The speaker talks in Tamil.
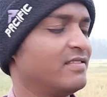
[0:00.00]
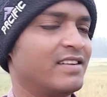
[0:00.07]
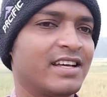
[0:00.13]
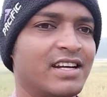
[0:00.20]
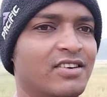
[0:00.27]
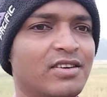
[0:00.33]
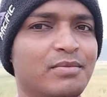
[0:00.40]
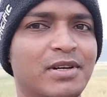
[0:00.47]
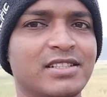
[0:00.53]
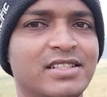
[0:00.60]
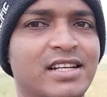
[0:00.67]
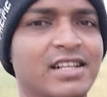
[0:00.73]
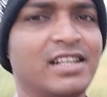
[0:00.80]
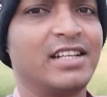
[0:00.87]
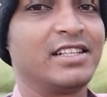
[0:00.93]
வேறு லெவல்
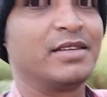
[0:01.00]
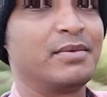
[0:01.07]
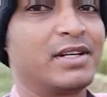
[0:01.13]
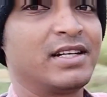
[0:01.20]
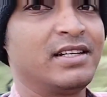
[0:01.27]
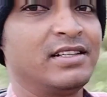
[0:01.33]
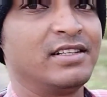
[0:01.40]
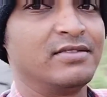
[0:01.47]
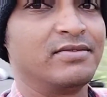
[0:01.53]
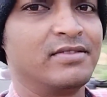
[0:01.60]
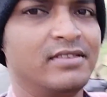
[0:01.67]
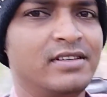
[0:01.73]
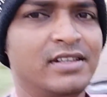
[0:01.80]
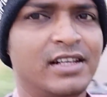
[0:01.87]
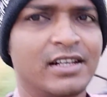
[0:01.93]
மாசாக இருக்குல்ல இங்கே பாருங்கள் இது
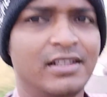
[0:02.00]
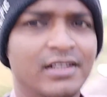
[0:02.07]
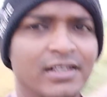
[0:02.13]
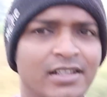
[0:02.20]
ஃபுல்லாக